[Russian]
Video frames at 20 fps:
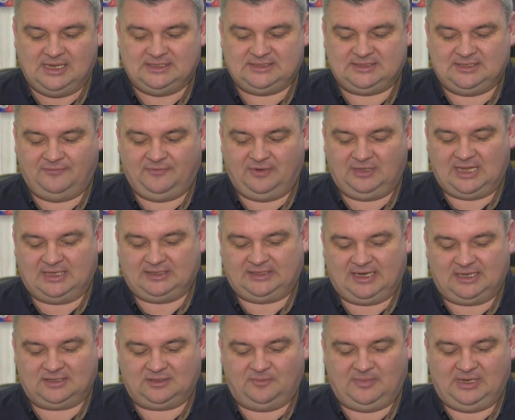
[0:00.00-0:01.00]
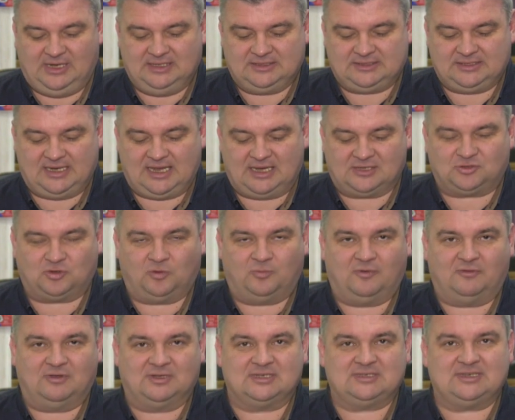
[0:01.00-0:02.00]
символ отряда милиции
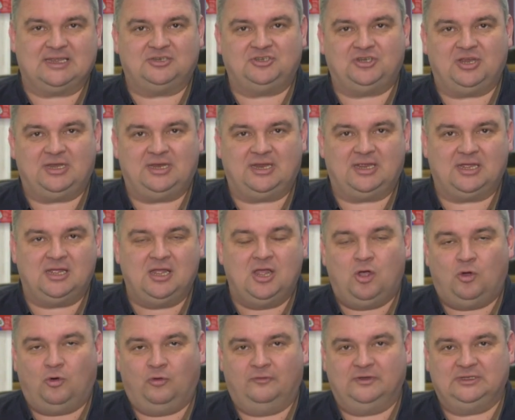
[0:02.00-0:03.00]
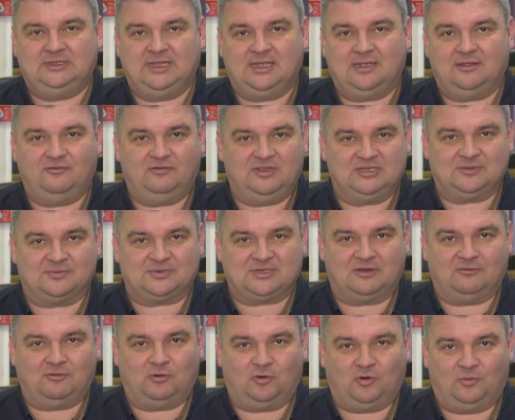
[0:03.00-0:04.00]
особого назначения УВД
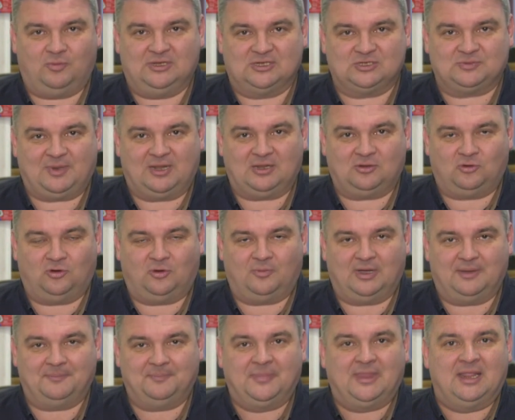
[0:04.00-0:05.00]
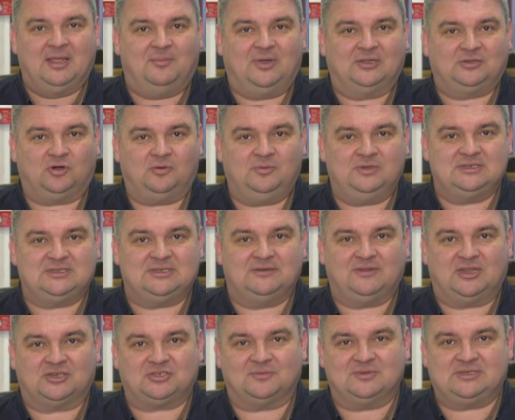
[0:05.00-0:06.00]
Витебского облсполкома. Подробности в
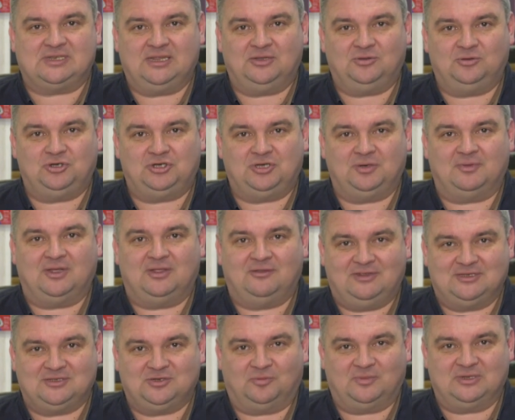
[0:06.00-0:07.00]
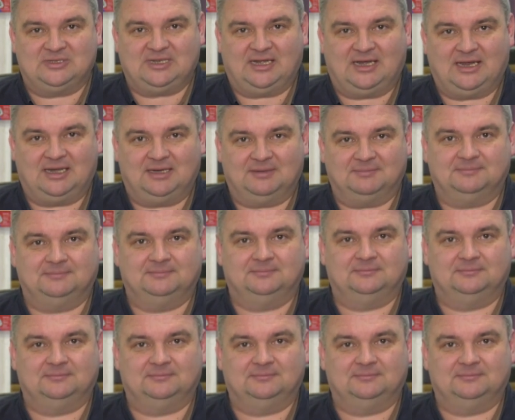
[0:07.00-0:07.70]
нашем следующем видеоматериале.